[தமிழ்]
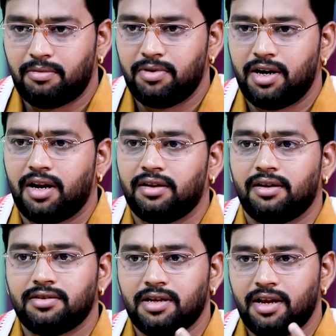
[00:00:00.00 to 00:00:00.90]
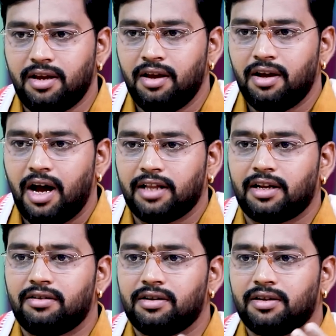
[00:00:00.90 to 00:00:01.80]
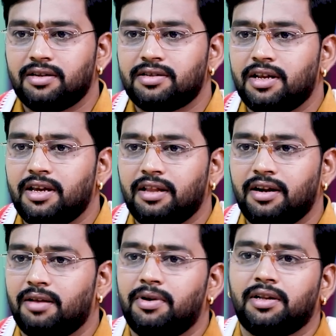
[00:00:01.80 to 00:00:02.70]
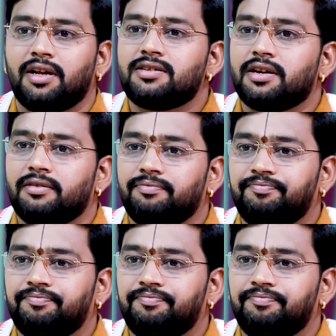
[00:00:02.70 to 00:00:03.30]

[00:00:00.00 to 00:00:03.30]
தமிழ்நாடாக இருந்தாலும் சரி ஆந்திராவாக இருந்தாலும் சரி எந்த இடமா இருந்தாலும் சரி